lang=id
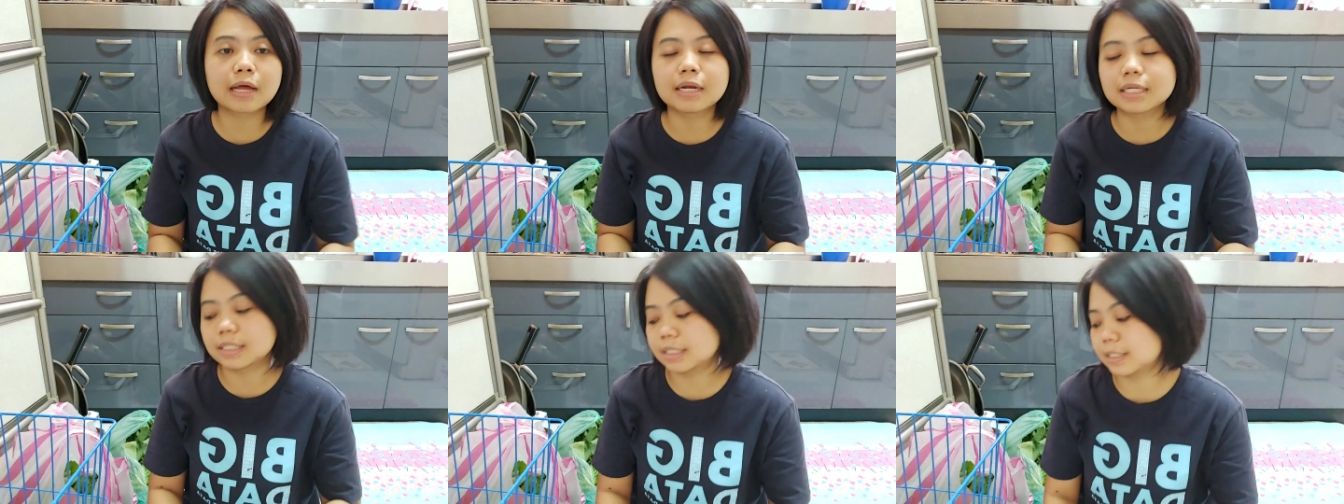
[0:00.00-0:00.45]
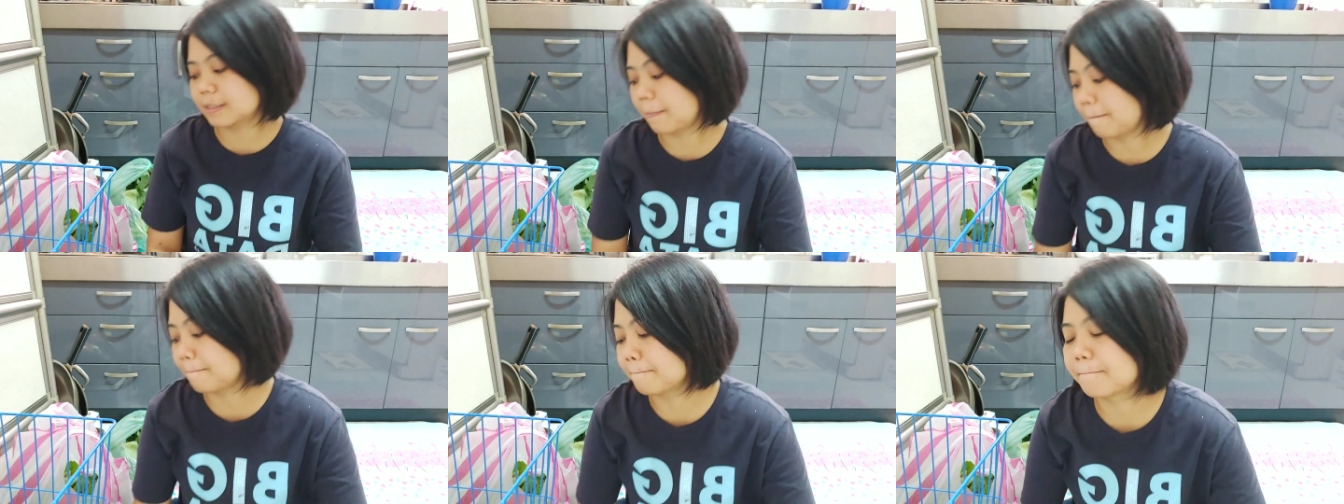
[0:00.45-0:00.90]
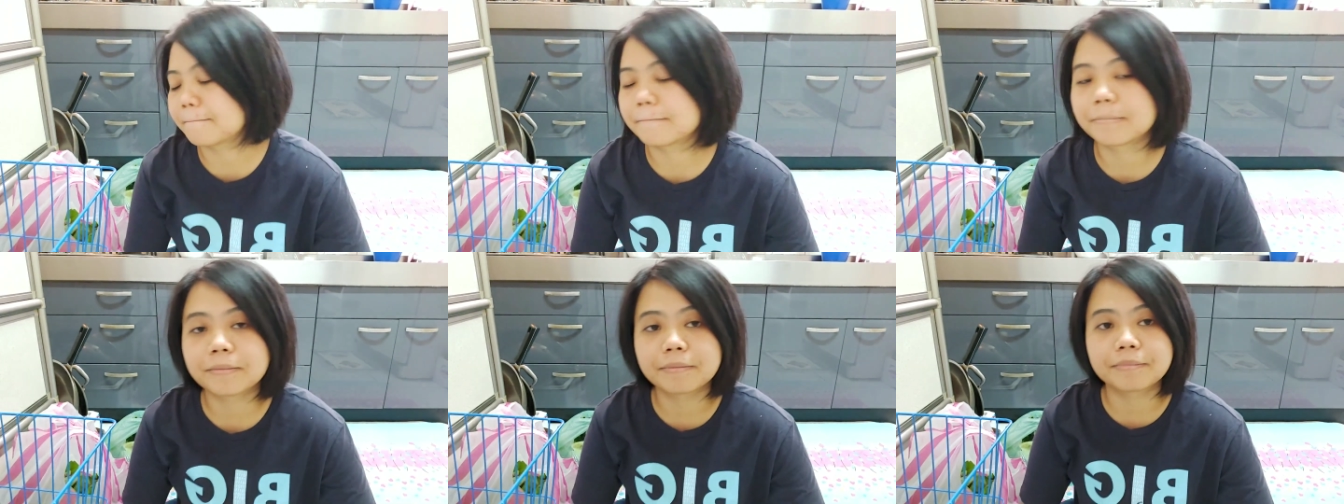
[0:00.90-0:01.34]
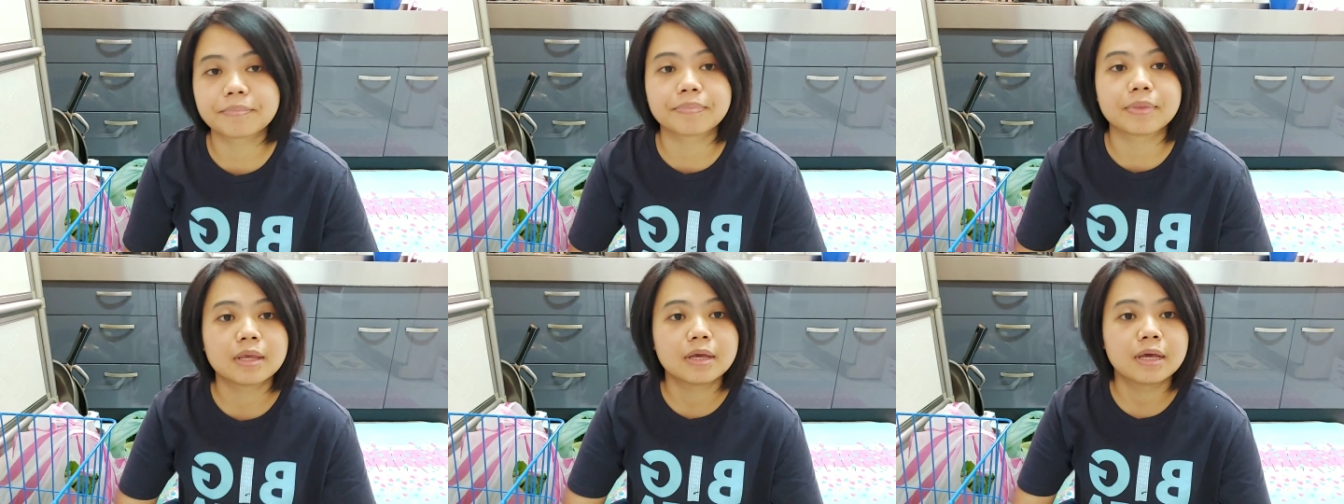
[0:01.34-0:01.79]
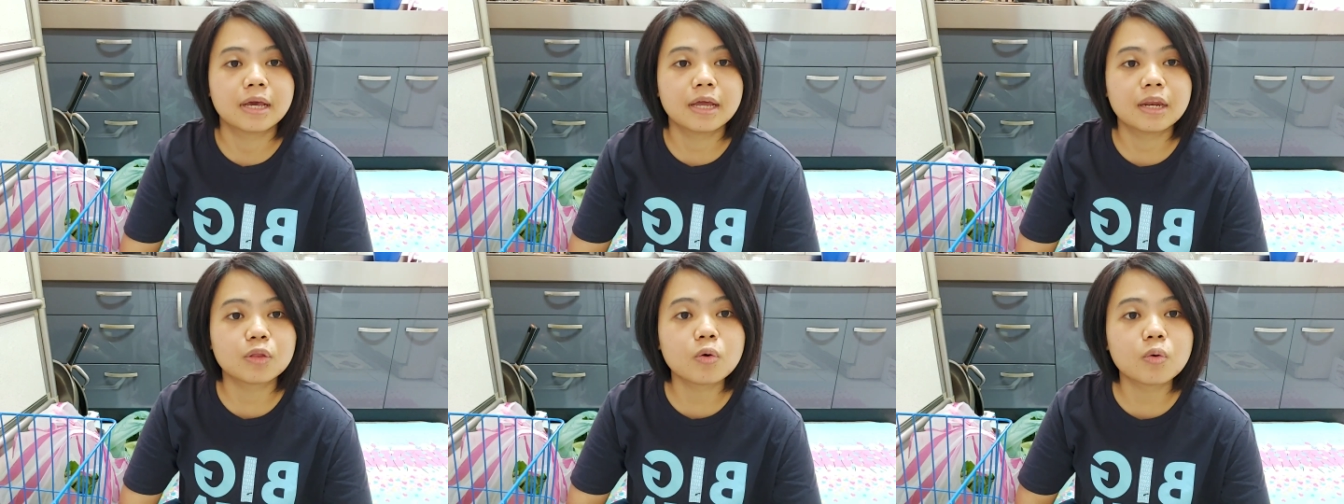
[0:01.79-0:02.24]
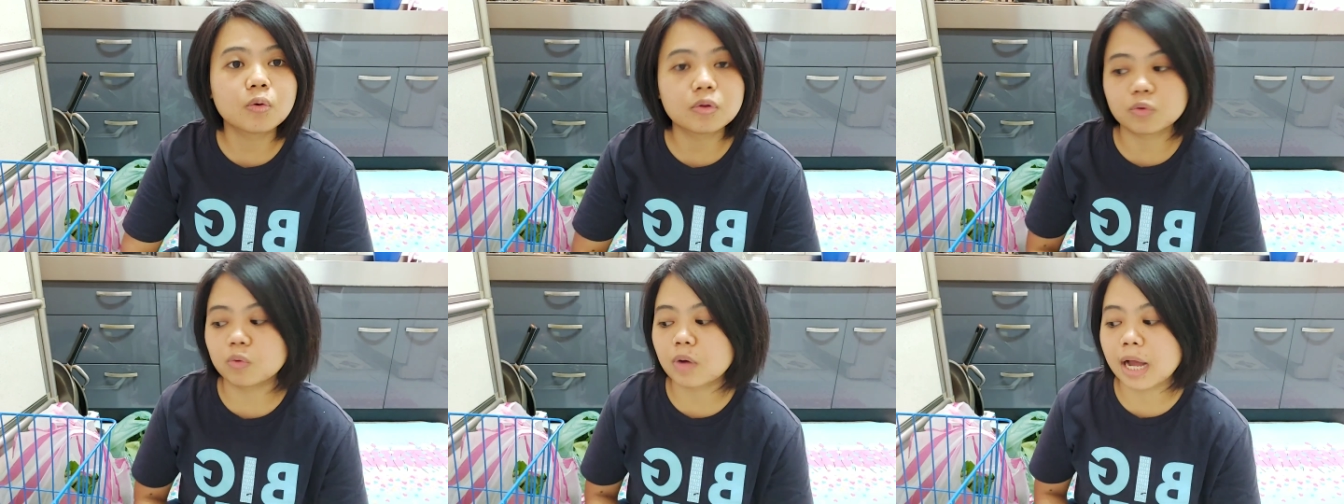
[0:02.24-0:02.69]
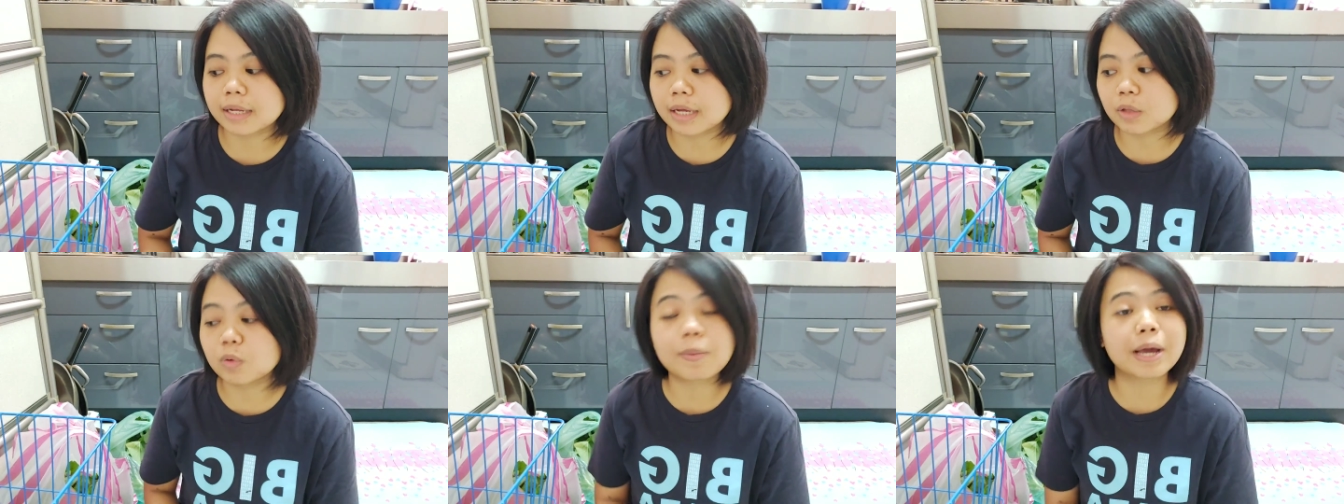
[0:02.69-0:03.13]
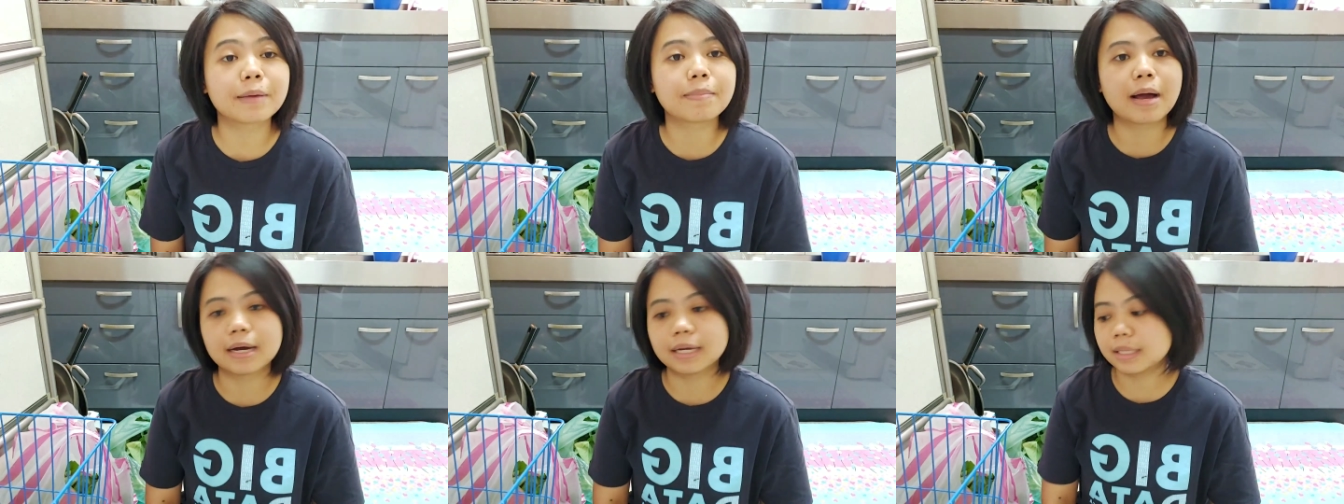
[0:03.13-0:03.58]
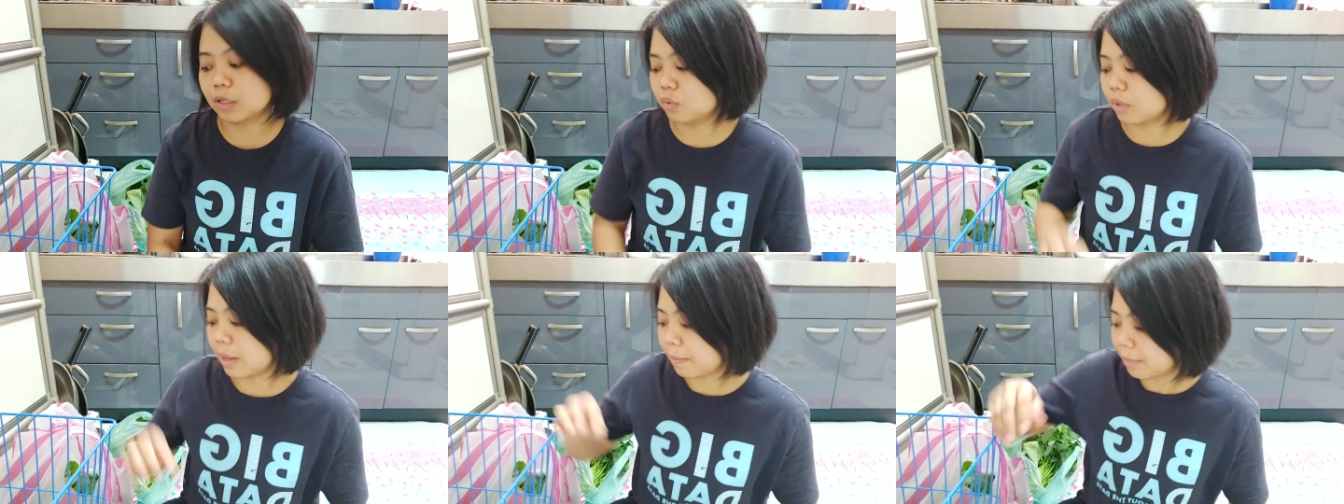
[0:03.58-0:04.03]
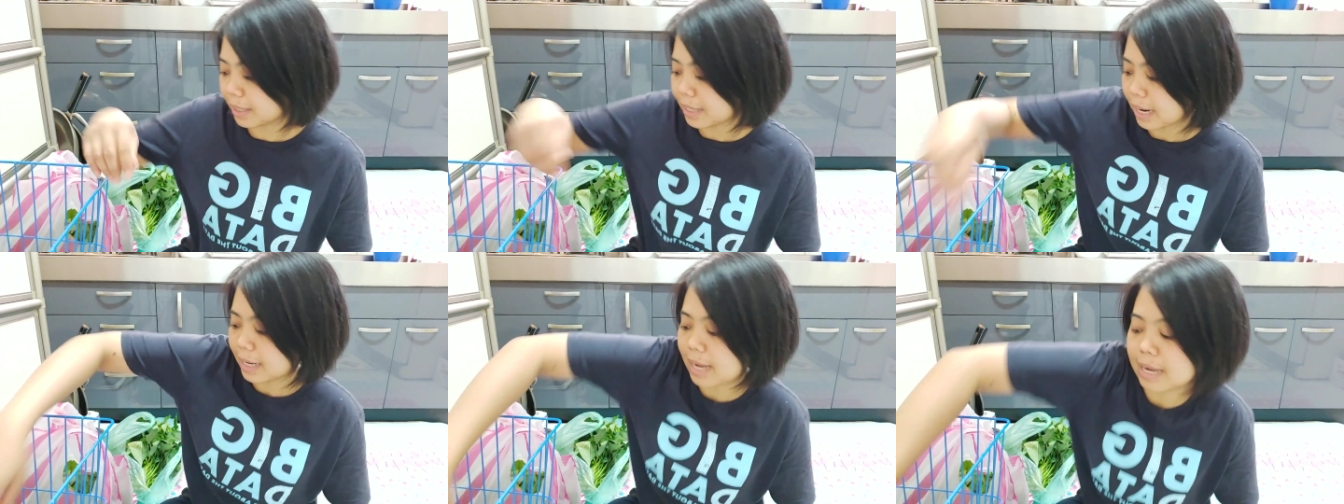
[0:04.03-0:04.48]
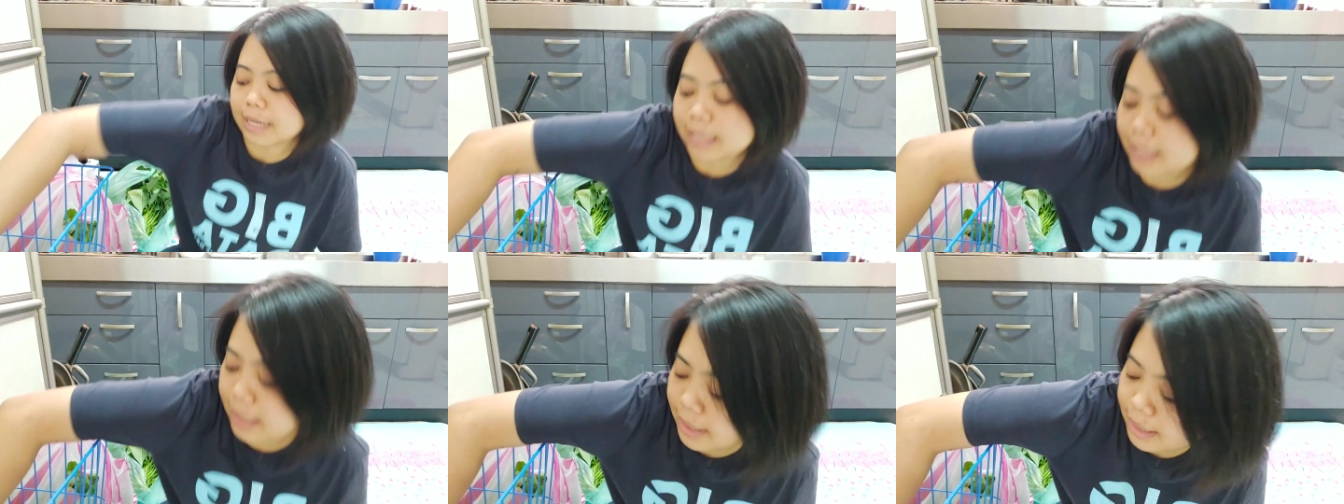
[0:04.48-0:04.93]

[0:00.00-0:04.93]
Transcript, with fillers: tales ini tuh tukangnya itu baik banget itunya pedagang nih